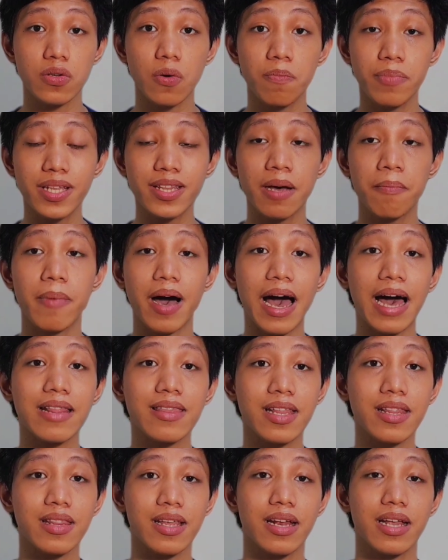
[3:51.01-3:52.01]
so
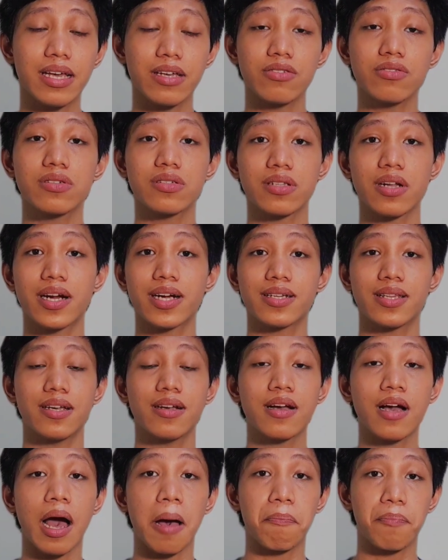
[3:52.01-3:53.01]
binabaan na nila yung
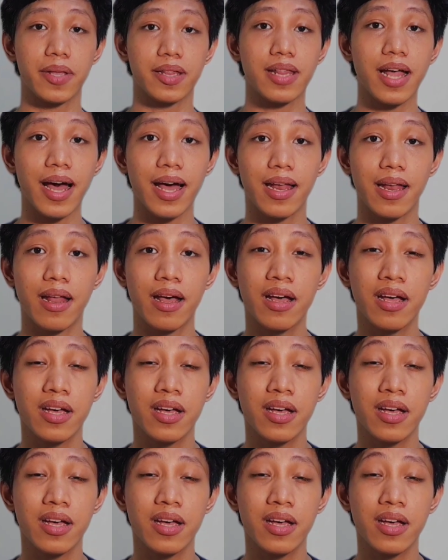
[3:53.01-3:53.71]
starting capital.